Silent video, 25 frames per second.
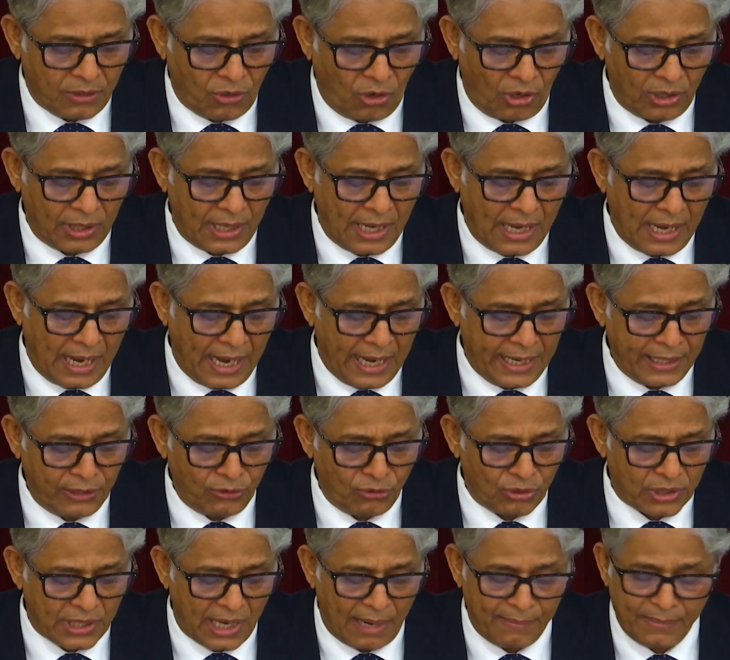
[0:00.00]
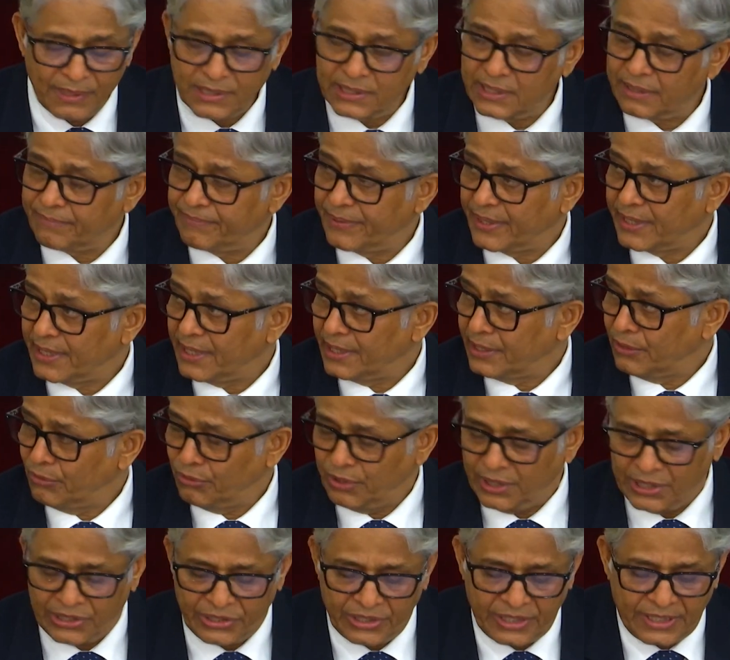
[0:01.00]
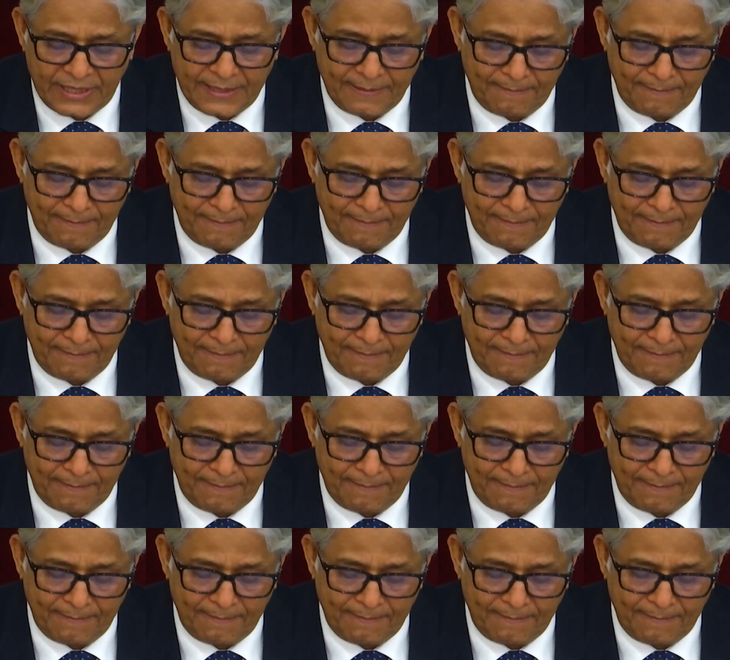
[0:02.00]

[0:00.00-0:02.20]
কলা আইন ও সামাজিক বিজ্ঞান ইউনিট